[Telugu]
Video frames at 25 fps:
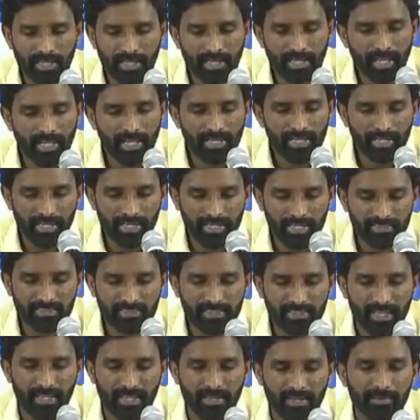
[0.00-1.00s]
తెల్లారి
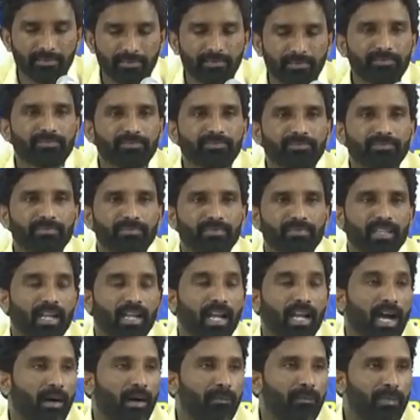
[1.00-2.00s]
లేస్తే
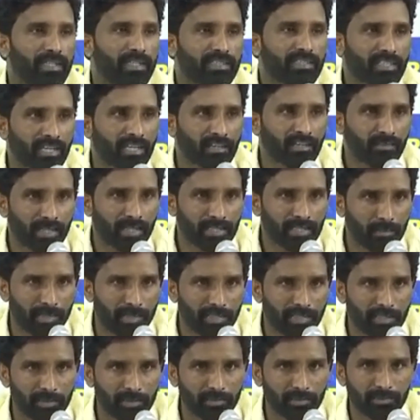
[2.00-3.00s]
అంబేద్కర్ వాదం
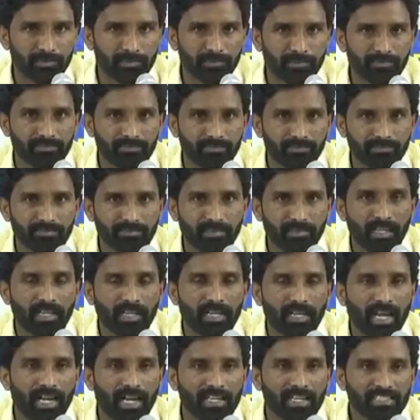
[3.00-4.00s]
అంటాడు
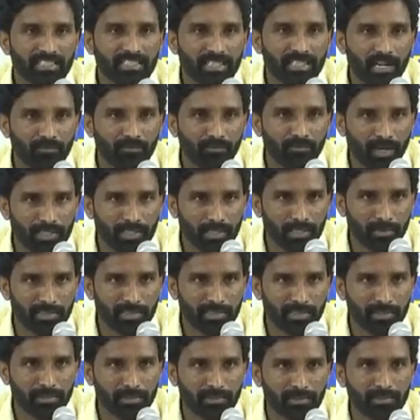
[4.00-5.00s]
కాన్షిరామ్ వాదం
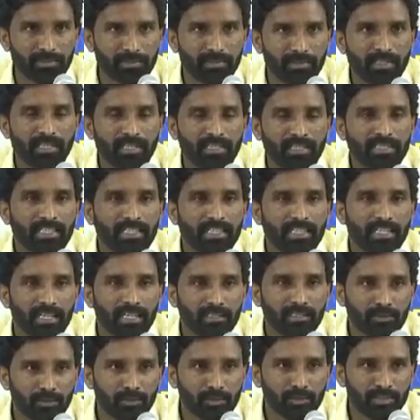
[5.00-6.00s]
అంటాడు
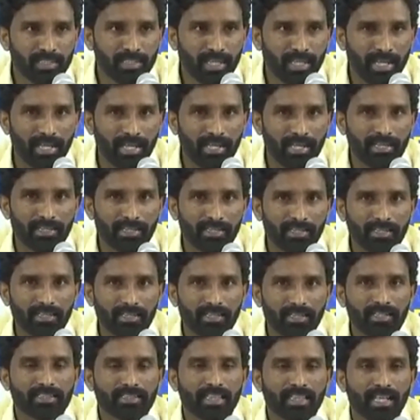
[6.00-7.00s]
తీరా చూస్తే
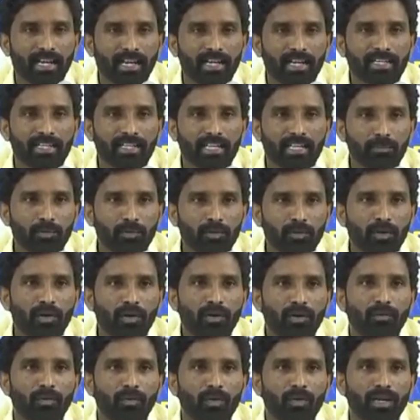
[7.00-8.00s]
తన టీంలో
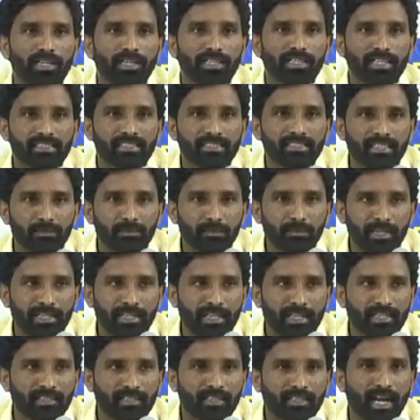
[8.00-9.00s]
ఒక ఎస్సీ
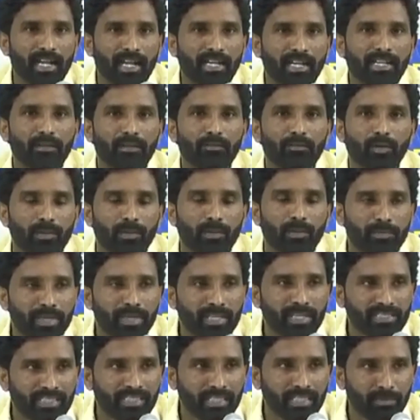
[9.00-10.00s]
బిడ్డకు కానీ ఒక
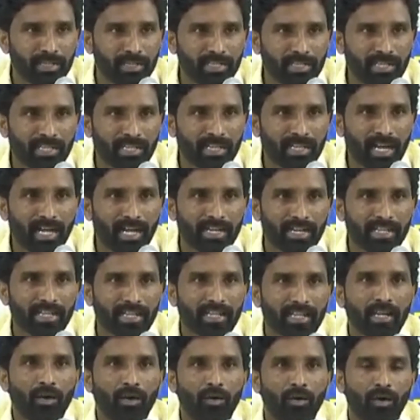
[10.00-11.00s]
బీసీ బిడ్డకు కానీ
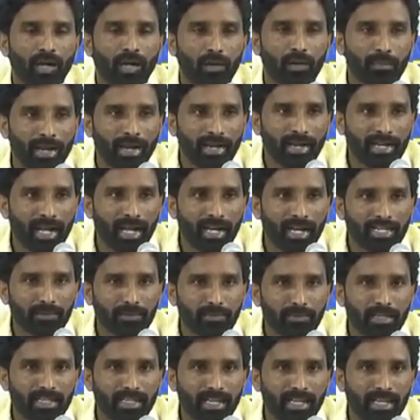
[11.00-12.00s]
ఒక మైనార్టీ
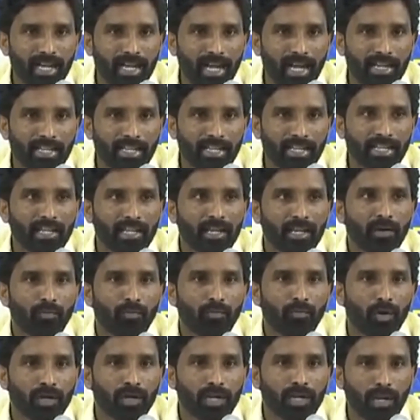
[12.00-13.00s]
బిడ్డకు కానీ
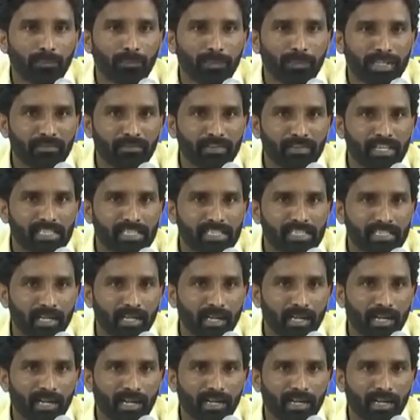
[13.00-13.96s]
ఒక్క పదవి ఇచ్చిన